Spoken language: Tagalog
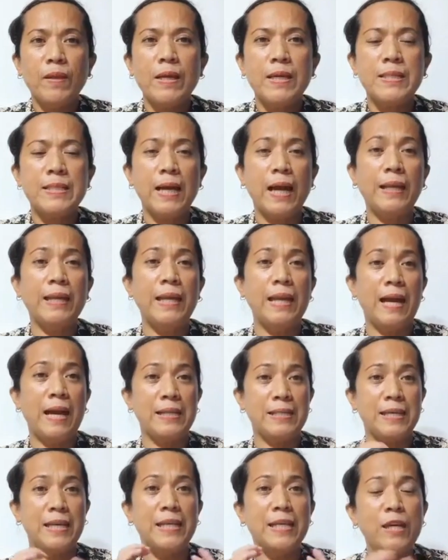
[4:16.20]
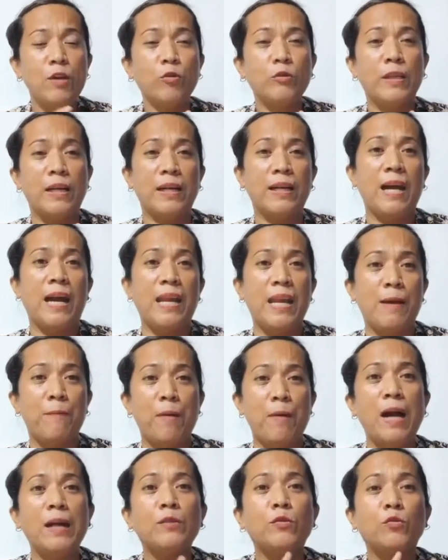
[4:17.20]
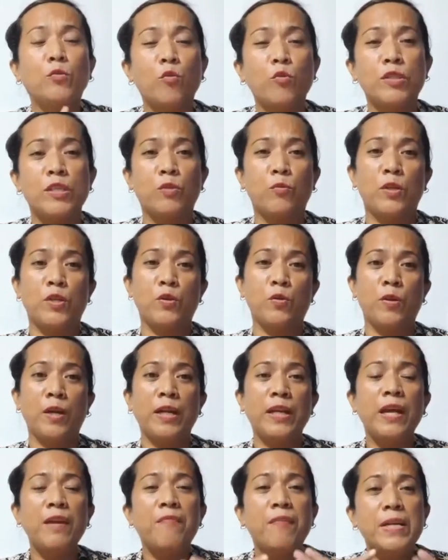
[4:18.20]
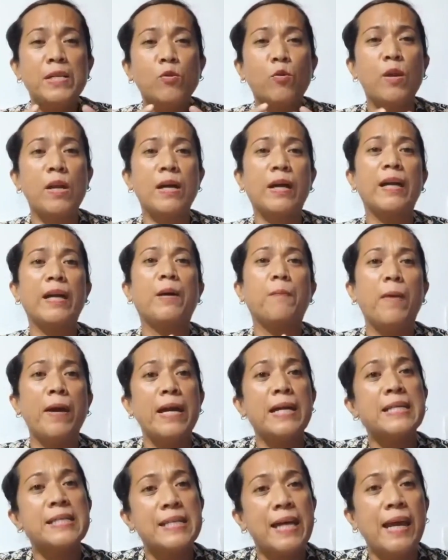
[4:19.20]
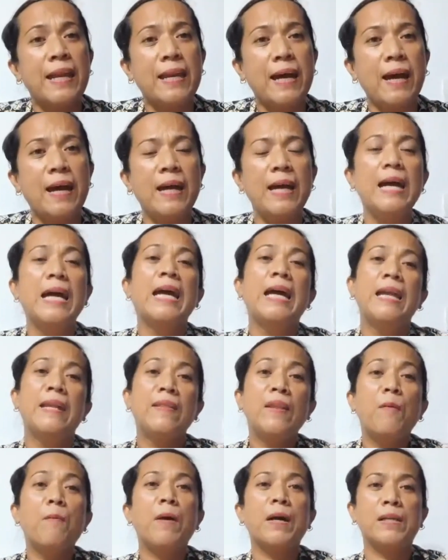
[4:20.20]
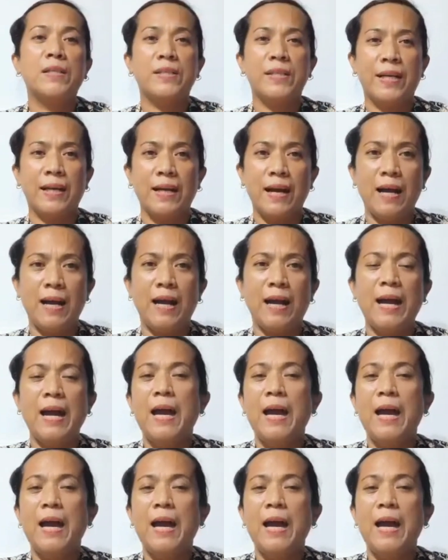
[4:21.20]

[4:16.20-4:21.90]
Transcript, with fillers: sa kanila kasi hindi ko talaga alam ang totoong sitwasyon. Ang in-advise ko lang kay kabayan sana na magtyaga.